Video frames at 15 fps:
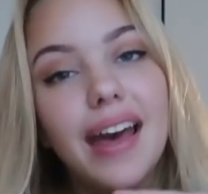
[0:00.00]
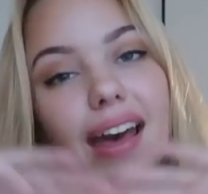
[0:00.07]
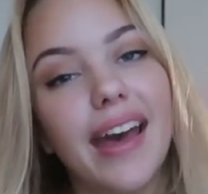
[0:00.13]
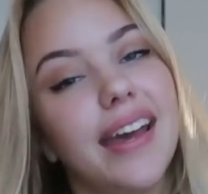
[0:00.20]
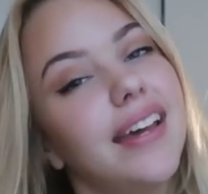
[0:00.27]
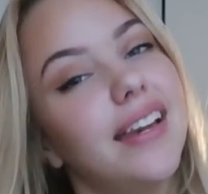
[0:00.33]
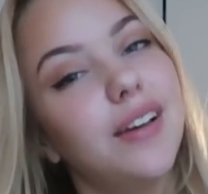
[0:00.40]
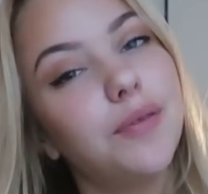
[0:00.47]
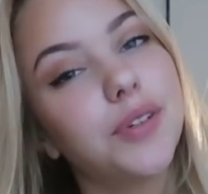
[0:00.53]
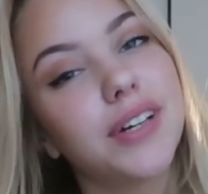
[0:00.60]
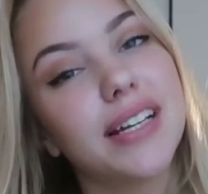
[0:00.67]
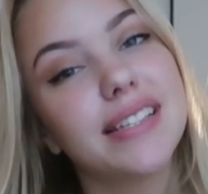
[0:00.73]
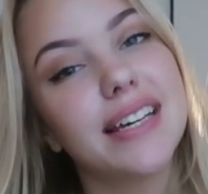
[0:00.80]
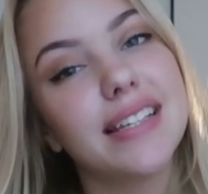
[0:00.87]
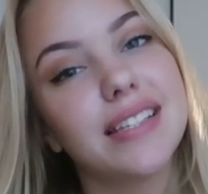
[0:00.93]
Hey ihr Lieben und
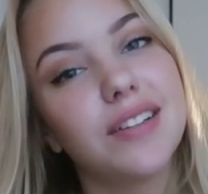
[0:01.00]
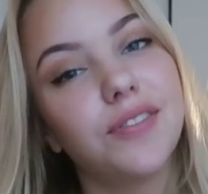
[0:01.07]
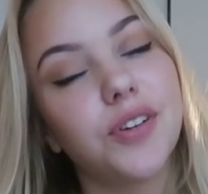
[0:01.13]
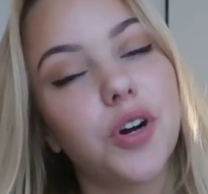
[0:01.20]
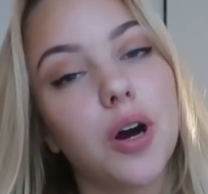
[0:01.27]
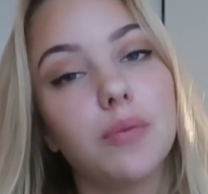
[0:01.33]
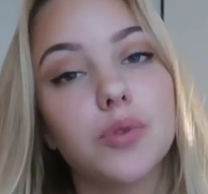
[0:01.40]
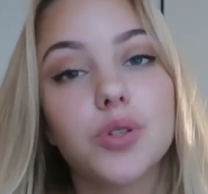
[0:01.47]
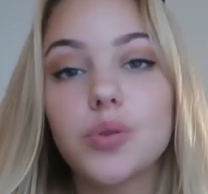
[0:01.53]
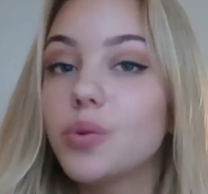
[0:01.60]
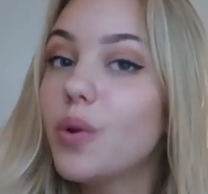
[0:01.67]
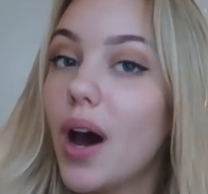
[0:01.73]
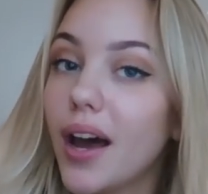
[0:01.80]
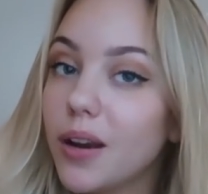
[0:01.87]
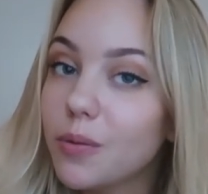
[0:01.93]
ganz herzlich willkommen
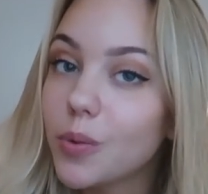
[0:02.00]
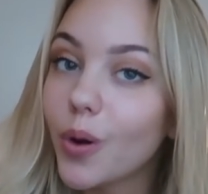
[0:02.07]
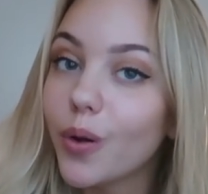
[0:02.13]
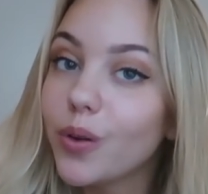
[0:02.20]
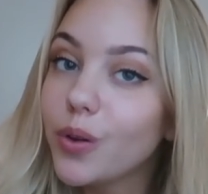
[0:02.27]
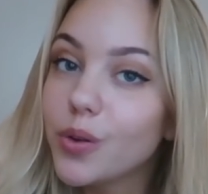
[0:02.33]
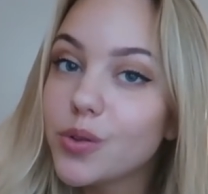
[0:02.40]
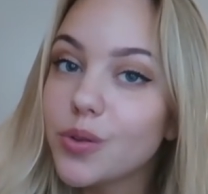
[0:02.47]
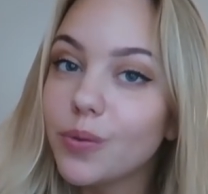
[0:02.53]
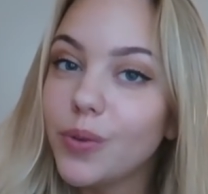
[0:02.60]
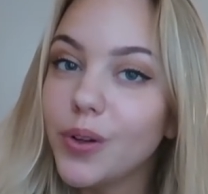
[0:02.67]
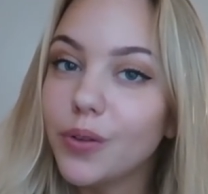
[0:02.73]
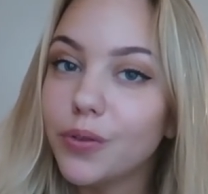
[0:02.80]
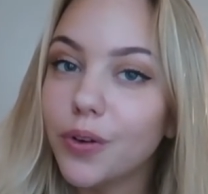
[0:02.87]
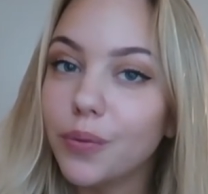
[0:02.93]
zu einem neuen
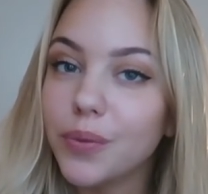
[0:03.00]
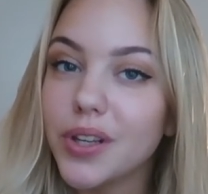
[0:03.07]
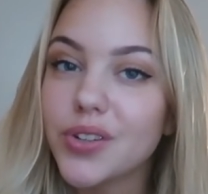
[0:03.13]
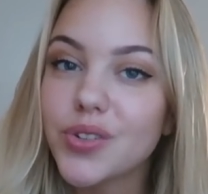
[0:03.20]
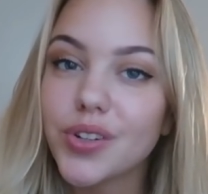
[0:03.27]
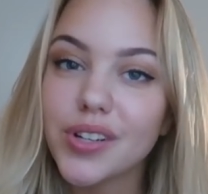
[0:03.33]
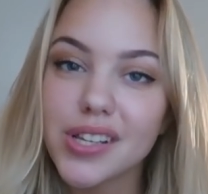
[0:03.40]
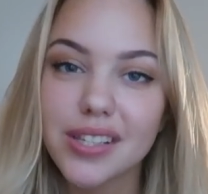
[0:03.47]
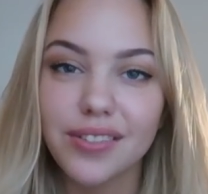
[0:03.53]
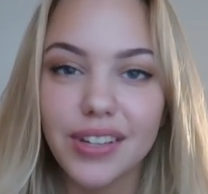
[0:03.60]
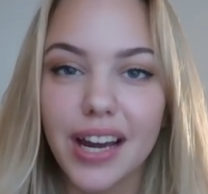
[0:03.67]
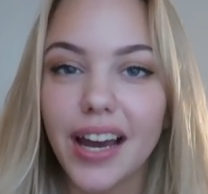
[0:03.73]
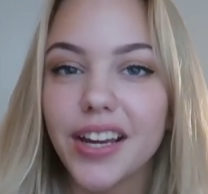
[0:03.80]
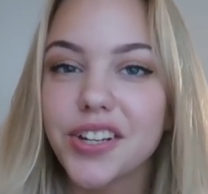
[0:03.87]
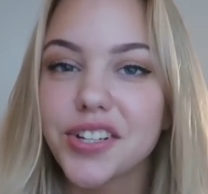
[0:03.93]
YouTube-Video von mir. Schön, dass ihr
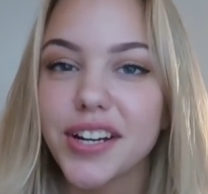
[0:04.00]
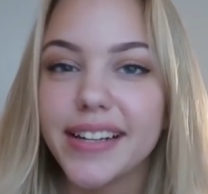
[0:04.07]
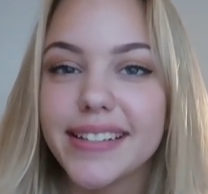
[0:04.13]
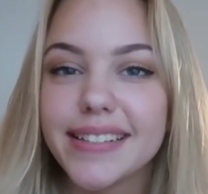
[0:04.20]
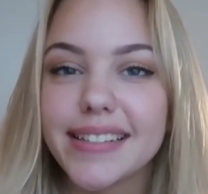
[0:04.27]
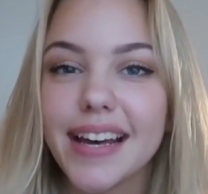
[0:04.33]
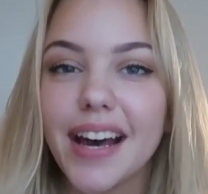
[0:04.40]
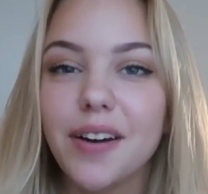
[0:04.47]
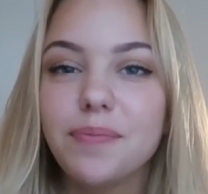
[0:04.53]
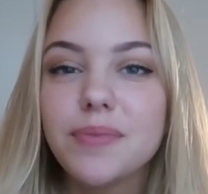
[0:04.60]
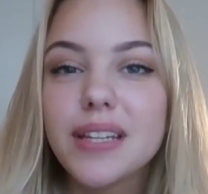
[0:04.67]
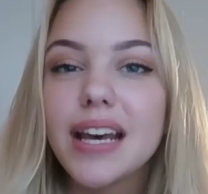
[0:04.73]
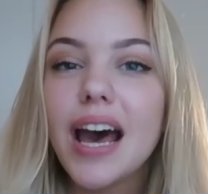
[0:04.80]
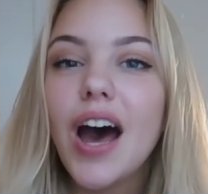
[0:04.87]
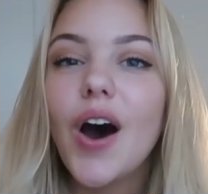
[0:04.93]
wieder eingeschaltet
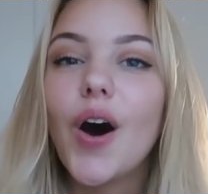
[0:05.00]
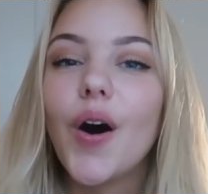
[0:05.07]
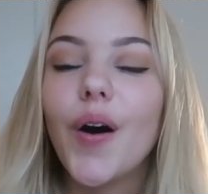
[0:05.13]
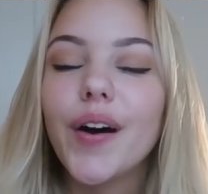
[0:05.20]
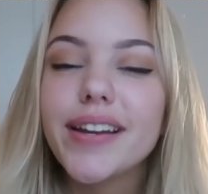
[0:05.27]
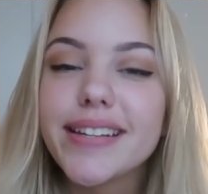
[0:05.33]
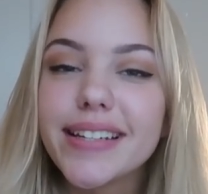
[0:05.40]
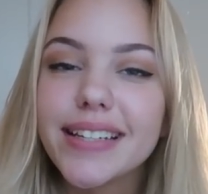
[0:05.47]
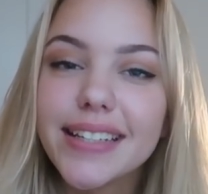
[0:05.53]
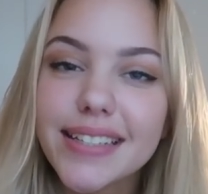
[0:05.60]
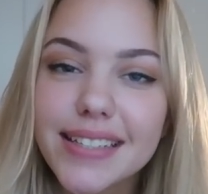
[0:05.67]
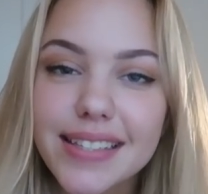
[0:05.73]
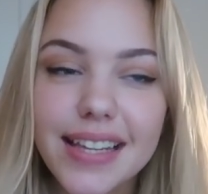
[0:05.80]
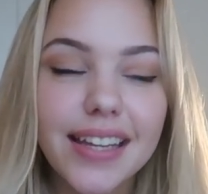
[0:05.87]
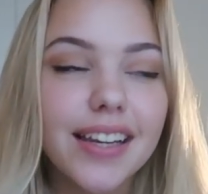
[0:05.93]
habt. Heute geht
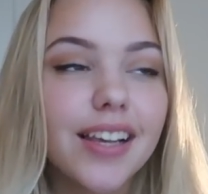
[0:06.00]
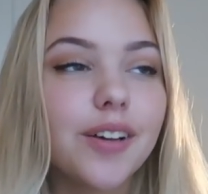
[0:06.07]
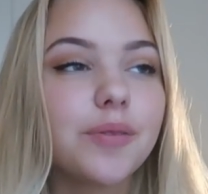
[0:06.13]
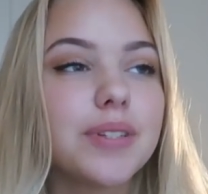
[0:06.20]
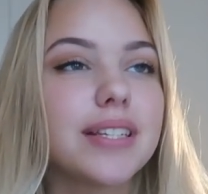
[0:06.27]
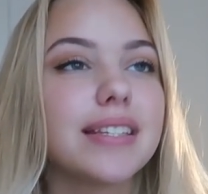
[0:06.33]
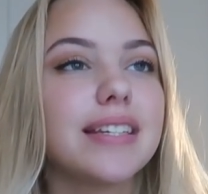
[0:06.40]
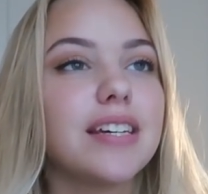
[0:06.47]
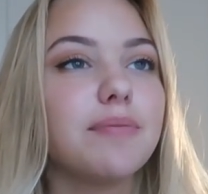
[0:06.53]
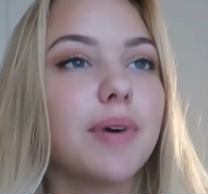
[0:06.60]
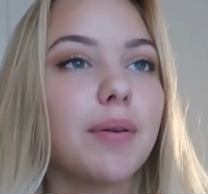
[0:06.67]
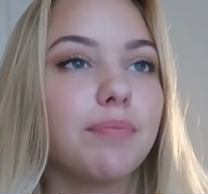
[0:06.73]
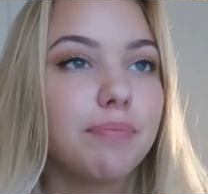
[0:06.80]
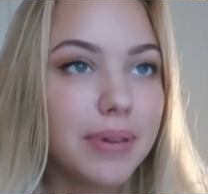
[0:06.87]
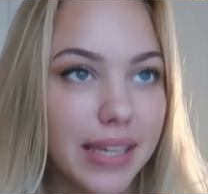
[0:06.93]
es endlich um das
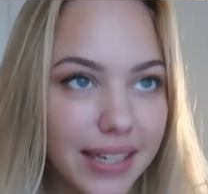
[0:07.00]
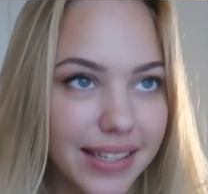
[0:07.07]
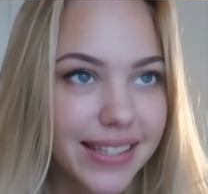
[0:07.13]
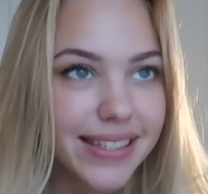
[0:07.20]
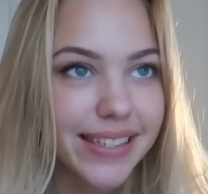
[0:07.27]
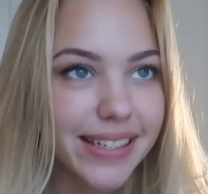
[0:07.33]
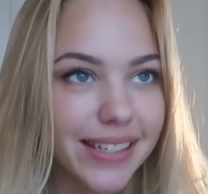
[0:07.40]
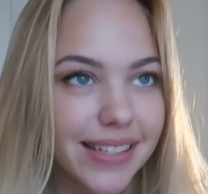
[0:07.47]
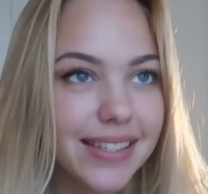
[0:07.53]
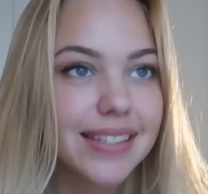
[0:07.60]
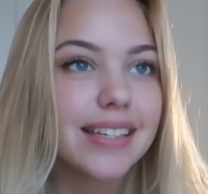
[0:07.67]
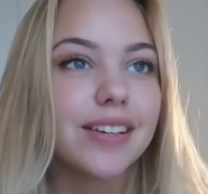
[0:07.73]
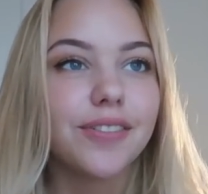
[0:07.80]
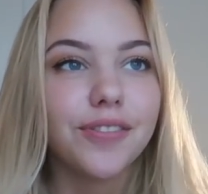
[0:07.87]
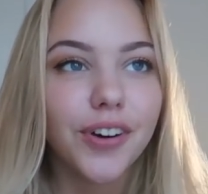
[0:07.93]
Thema Piercings.
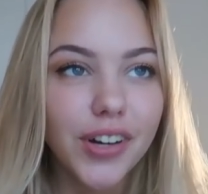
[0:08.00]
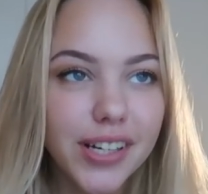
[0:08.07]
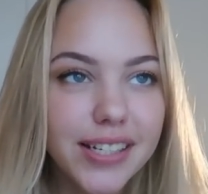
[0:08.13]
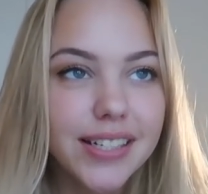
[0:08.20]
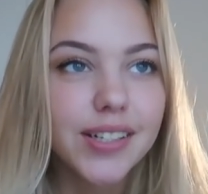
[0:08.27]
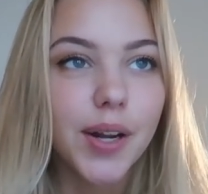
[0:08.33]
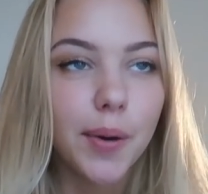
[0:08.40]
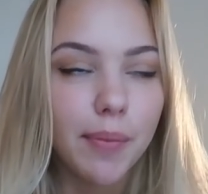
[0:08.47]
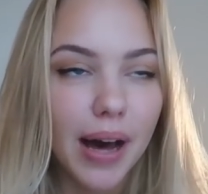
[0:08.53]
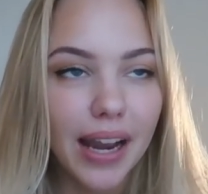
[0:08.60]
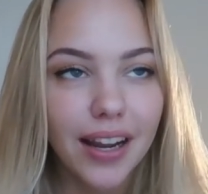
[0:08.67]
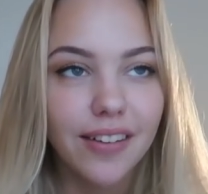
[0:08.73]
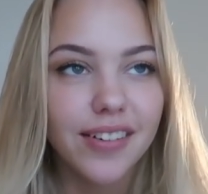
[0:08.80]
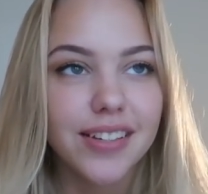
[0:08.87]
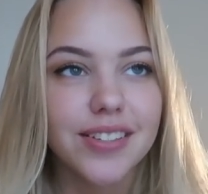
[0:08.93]
Ich wollte
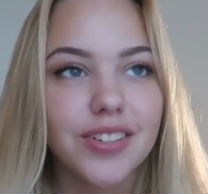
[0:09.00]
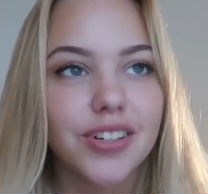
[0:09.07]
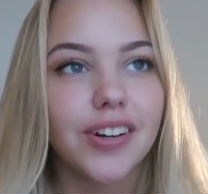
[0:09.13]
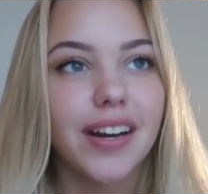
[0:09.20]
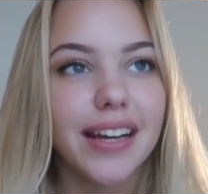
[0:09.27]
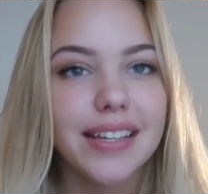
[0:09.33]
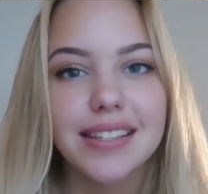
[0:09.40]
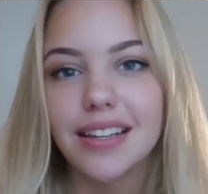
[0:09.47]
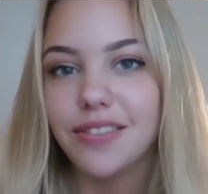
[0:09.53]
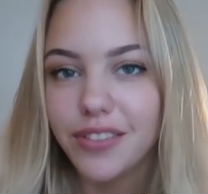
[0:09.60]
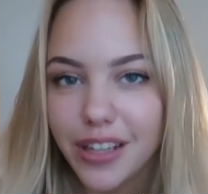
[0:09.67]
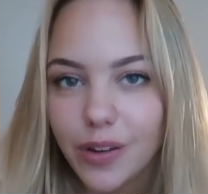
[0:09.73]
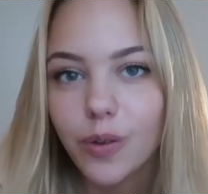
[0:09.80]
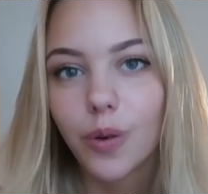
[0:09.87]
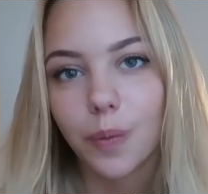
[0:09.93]
normalerweise schon längst ein
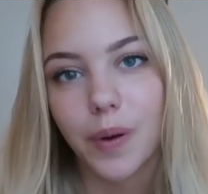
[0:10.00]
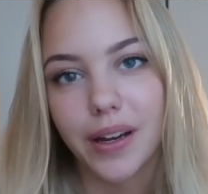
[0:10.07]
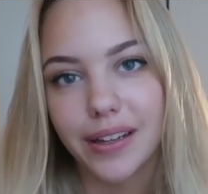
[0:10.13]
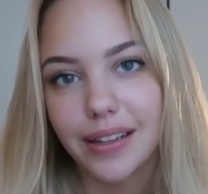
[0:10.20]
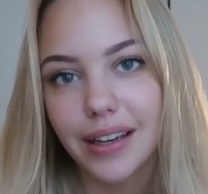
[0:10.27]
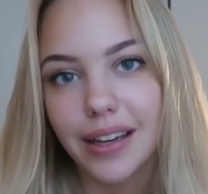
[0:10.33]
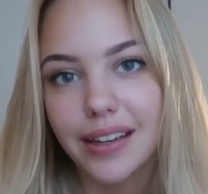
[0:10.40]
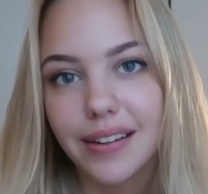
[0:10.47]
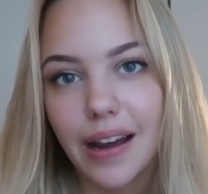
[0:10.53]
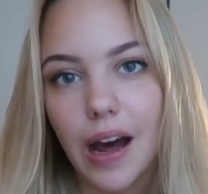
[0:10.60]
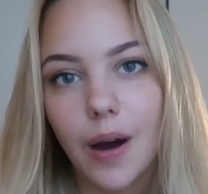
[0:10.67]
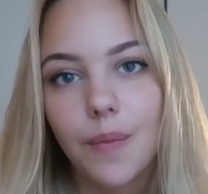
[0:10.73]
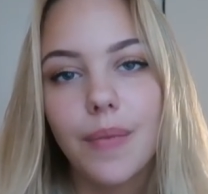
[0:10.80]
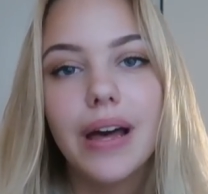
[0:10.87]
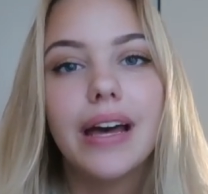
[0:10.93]
Video darüber gedreht
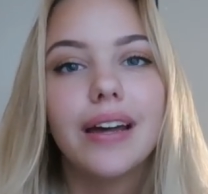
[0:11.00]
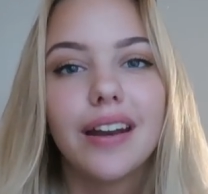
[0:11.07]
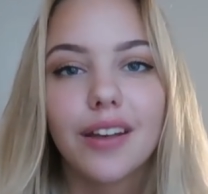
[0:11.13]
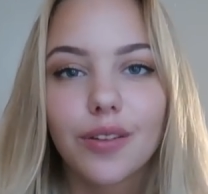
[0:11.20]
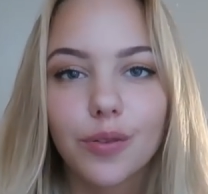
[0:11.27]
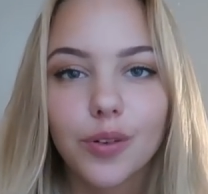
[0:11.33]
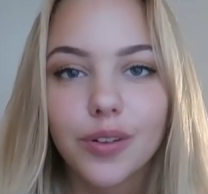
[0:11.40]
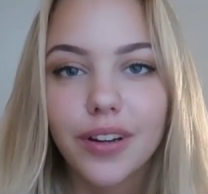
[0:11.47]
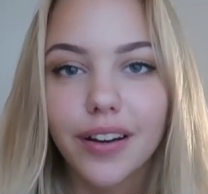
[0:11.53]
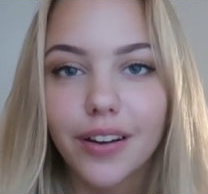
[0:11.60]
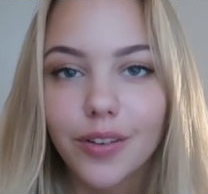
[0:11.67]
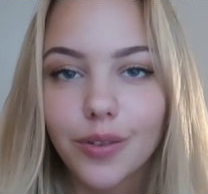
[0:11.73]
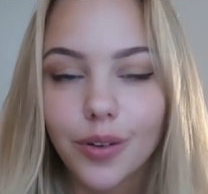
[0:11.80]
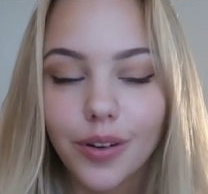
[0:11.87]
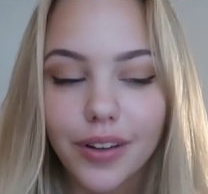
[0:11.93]
haben. Das wurde dann
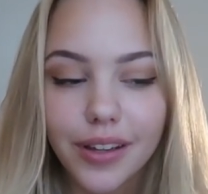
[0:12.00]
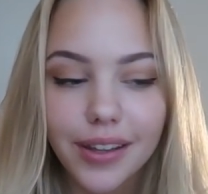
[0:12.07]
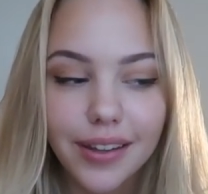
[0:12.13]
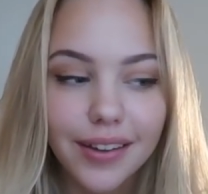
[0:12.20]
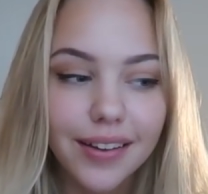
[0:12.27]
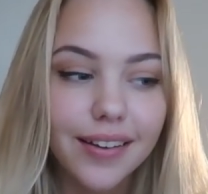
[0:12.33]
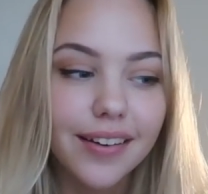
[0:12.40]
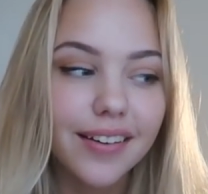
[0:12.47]
natürlich